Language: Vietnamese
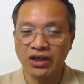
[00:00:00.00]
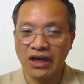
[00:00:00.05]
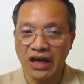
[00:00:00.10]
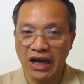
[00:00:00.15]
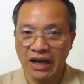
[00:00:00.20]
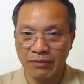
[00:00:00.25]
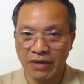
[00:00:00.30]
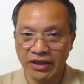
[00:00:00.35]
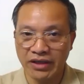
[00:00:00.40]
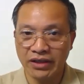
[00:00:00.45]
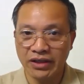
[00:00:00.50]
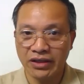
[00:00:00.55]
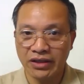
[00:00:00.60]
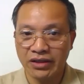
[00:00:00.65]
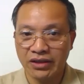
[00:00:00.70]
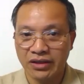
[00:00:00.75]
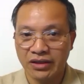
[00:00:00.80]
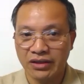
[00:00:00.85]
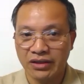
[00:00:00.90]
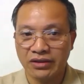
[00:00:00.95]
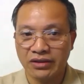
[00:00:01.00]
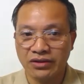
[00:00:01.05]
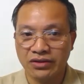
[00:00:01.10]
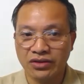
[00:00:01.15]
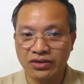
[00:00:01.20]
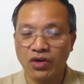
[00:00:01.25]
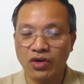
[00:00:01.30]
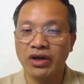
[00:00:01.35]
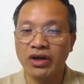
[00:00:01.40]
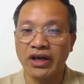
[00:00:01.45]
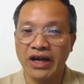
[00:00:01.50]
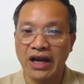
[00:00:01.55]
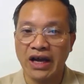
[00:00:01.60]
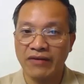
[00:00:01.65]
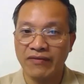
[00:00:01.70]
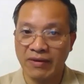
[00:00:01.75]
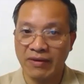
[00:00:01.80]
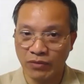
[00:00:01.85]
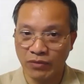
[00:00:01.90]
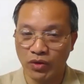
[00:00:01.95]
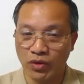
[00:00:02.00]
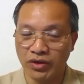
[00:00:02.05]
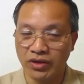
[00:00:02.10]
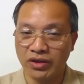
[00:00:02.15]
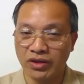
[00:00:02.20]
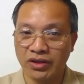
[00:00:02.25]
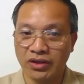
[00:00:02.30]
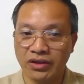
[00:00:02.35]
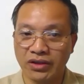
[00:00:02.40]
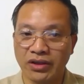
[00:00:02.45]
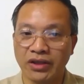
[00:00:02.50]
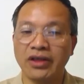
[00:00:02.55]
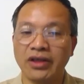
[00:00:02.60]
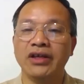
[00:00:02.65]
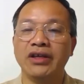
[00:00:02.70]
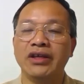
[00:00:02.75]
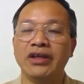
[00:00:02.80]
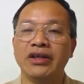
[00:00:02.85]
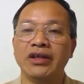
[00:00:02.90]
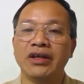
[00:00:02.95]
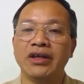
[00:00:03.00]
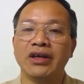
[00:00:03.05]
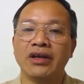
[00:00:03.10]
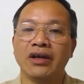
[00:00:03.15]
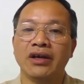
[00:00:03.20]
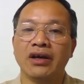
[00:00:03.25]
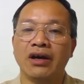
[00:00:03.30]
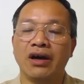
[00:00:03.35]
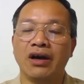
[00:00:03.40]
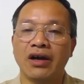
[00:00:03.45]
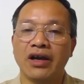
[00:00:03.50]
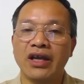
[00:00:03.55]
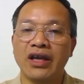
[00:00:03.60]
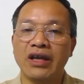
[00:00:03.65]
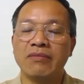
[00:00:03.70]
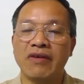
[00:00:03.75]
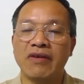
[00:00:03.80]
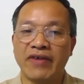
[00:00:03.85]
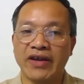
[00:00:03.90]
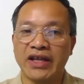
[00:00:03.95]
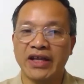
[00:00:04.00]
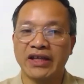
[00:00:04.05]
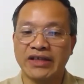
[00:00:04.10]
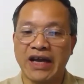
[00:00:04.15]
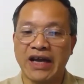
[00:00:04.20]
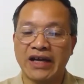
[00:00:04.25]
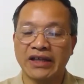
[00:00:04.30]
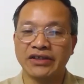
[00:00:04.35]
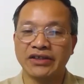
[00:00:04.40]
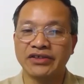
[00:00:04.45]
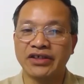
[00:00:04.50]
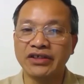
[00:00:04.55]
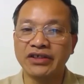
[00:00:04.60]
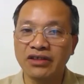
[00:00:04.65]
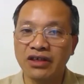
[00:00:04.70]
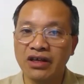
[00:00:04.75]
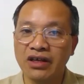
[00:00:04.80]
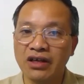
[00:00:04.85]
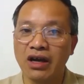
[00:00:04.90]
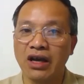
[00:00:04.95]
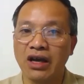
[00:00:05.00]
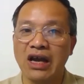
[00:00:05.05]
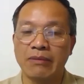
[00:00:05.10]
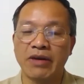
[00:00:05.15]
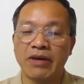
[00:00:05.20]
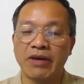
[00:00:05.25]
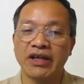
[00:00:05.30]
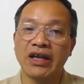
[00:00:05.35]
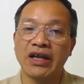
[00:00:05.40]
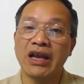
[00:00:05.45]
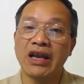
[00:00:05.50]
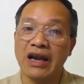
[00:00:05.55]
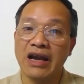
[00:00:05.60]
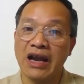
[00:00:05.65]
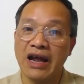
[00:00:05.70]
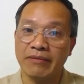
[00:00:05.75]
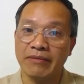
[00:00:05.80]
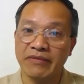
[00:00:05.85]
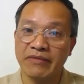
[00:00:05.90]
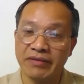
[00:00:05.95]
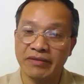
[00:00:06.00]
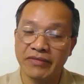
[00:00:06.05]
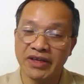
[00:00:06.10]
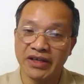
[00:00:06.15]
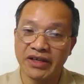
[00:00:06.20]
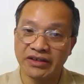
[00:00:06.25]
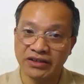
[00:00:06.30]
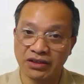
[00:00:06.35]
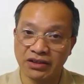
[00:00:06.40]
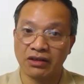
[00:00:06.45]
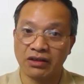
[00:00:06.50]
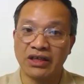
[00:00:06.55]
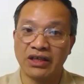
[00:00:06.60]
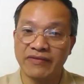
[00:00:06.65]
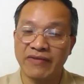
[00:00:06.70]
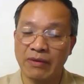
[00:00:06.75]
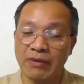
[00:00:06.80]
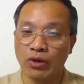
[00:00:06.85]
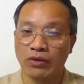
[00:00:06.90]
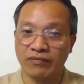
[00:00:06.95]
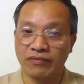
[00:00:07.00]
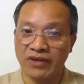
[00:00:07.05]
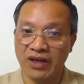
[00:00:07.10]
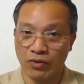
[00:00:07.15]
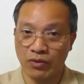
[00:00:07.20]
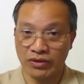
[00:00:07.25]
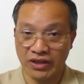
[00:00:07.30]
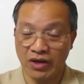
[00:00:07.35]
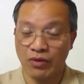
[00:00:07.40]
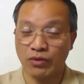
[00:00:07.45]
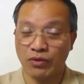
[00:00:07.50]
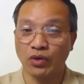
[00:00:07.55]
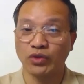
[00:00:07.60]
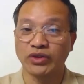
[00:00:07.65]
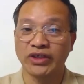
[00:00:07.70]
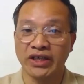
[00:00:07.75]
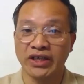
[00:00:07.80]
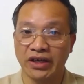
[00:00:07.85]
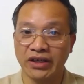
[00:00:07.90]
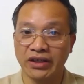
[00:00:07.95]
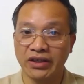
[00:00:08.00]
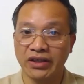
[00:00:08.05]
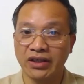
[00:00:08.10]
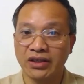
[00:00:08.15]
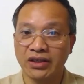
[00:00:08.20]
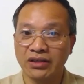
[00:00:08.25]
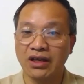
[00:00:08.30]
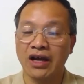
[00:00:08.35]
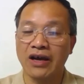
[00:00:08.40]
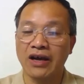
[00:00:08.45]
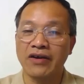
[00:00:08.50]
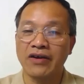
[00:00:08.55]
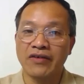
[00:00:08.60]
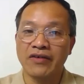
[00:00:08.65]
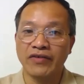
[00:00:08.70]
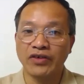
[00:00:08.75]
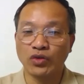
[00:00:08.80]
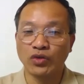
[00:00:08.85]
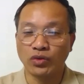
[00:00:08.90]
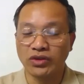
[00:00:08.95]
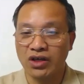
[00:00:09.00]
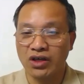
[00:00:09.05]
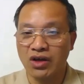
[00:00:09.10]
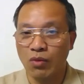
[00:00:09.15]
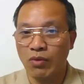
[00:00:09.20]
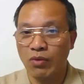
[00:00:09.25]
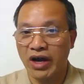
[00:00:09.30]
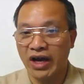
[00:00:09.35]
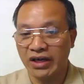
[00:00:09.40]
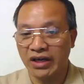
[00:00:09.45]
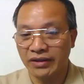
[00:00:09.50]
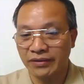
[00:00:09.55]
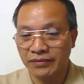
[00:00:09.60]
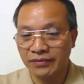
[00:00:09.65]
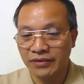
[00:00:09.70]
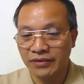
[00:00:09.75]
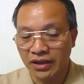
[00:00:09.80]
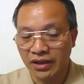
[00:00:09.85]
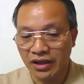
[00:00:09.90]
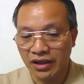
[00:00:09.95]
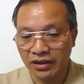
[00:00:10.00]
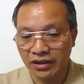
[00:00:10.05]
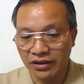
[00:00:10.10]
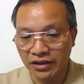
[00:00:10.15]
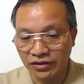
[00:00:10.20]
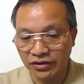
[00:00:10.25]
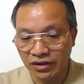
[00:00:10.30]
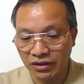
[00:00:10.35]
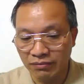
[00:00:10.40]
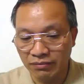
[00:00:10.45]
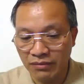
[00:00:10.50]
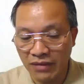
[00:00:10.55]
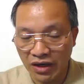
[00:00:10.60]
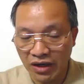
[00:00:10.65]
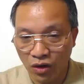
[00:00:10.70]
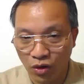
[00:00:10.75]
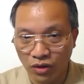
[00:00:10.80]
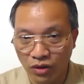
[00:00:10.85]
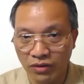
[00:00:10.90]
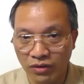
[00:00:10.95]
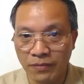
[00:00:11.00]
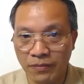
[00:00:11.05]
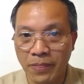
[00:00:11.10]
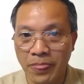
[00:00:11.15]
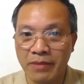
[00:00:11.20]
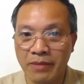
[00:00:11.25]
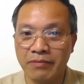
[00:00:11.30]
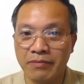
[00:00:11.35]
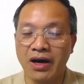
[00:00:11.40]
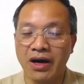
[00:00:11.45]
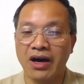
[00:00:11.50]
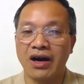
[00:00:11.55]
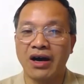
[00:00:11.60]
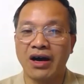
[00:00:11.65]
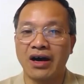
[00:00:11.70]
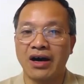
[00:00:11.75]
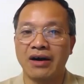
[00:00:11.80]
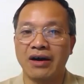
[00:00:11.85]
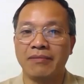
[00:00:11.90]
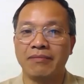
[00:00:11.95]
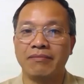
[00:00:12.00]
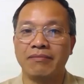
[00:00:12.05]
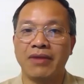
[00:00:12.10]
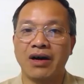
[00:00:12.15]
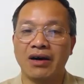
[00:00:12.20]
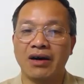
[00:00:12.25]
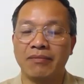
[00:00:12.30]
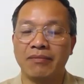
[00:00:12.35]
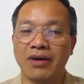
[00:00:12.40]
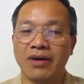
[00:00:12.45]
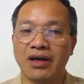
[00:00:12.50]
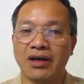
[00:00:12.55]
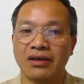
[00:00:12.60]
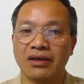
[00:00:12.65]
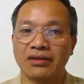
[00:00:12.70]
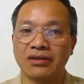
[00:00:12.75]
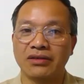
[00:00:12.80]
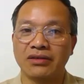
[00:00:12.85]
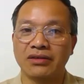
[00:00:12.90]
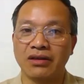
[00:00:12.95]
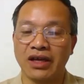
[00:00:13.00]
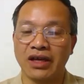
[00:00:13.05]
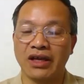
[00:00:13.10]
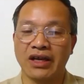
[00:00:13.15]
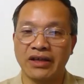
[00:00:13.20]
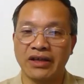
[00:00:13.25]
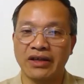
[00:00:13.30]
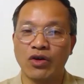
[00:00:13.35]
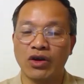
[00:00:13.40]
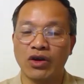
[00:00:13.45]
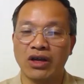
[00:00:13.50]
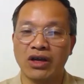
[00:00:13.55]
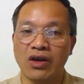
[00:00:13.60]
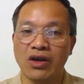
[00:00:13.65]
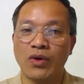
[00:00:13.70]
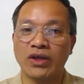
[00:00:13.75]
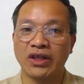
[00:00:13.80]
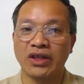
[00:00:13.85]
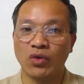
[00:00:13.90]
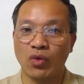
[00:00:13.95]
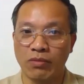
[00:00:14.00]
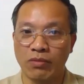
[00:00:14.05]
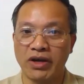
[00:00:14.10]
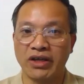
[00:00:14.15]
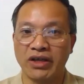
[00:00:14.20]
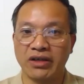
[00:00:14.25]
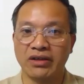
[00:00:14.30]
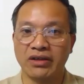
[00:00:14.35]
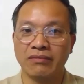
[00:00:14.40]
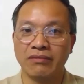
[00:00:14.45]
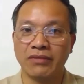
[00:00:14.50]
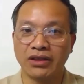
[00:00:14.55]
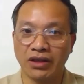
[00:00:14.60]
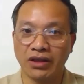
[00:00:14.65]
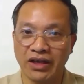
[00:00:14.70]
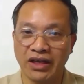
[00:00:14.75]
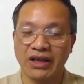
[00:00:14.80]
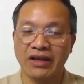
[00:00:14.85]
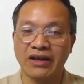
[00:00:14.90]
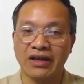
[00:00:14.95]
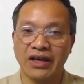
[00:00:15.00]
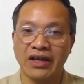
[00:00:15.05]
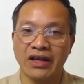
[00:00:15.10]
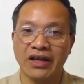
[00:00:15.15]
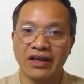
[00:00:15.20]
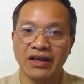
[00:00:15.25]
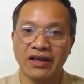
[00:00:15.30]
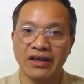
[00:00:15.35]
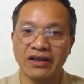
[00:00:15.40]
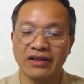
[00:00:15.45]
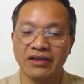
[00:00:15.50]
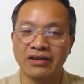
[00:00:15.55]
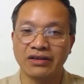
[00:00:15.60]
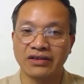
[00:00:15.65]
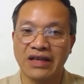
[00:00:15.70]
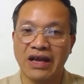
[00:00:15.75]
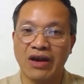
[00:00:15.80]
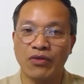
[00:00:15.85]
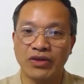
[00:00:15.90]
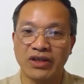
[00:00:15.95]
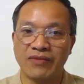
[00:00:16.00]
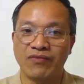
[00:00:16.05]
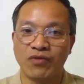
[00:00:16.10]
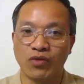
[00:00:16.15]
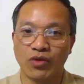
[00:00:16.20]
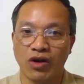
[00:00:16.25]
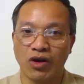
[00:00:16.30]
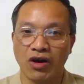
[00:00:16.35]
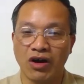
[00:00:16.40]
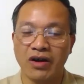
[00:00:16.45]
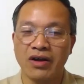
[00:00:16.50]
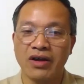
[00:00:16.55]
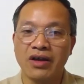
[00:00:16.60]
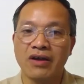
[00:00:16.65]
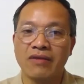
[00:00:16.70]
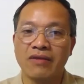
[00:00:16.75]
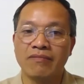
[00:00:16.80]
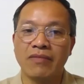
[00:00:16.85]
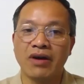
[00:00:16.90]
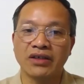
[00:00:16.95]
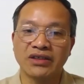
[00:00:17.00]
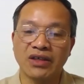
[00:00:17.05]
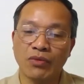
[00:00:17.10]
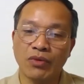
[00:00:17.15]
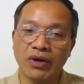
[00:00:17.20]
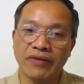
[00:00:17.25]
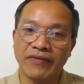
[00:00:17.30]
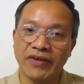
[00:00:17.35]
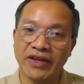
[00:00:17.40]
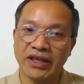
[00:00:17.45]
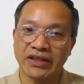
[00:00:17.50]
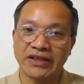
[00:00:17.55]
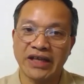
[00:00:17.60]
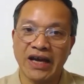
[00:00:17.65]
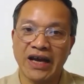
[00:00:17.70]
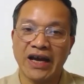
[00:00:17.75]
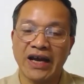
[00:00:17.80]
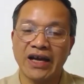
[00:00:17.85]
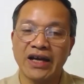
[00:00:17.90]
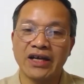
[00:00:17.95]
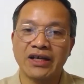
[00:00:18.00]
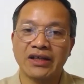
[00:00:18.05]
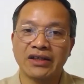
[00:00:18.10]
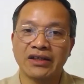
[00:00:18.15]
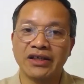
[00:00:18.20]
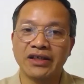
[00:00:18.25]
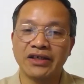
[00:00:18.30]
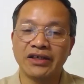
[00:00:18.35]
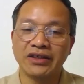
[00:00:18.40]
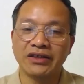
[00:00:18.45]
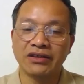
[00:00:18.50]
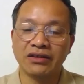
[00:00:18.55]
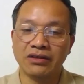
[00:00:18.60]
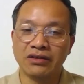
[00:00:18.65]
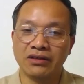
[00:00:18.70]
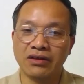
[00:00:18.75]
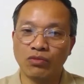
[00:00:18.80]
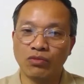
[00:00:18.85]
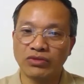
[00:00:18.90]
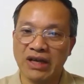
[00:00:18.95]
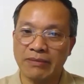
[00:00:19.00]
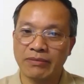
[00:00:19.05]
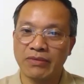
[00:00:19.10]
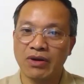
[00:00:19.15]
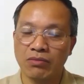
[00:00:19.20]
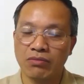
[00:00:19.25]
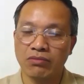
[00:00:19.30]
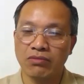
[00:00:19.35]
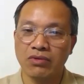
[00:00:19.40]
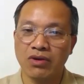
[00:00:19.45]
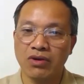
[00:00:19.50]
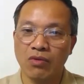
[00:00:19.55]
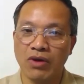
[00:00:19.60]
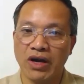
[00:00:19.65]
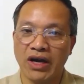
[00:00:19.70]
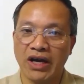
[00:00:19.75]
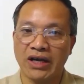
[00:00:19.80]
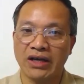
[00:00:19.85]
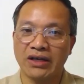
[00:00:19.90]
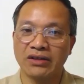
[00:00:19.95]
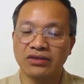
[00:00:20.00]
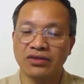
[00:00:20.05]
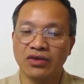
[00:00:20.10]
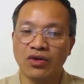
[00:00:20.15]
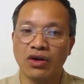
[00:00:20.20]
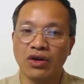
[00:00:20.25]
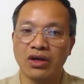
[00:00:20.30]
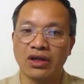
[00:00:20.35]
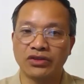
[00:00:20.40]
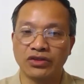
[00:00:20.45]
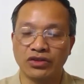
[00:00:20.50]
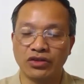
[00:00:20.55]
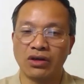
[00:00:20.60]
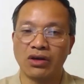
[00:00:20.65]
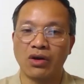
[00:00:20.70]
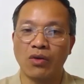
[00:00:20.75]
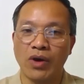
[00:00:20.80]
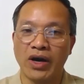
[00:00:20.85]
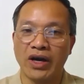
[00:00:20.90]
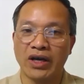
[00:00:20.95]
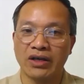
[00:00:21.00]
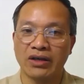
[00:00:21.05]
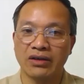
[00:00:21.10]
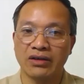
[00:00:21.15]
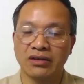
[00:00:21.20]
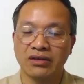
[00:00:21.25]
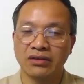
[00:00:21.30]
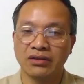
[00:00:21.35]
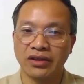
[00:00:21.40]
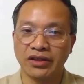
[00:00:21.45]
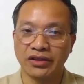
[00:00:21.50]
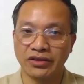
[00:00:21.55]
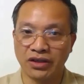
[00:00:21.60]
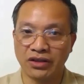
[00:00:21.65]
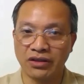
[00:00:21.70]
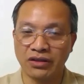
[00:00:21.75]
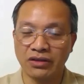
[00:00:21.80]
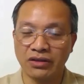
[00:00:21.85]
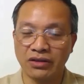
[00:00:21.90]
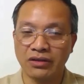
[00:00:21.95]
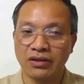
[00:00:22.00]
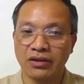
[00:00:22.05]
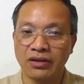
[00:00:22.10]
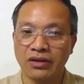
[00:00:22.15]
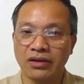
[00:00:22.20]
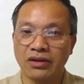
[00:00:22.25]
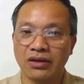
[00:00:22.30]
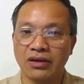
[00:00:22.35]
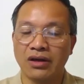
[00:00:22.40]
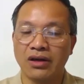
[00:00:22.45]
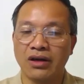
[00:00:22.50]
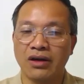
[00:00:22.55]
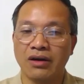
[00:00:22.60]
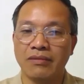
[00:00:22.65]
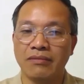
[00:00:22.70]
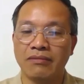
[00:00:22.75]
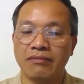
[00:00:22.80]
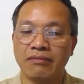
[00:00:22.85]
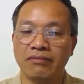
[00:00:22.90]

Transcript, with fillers: cài bẫy cho người khác phạm tội thì uh, khi mà phát hiện ra thì chính những người cài bẫy đấy lại lại bị bị xử lý pháp luật theo theo cái tội danh đấy tức là ví dụ như công an uh, thị trấn ba đồn mà mà mà thực hiện cái hoặc là công an tỉnh quảng bình mà thực hiện cái cái cái, cái được giao cái nhiệm vụ đó mà sau này phát hiện ra thì từ ông giám đốc công an hoặc là trưởng công an thị trấn uh,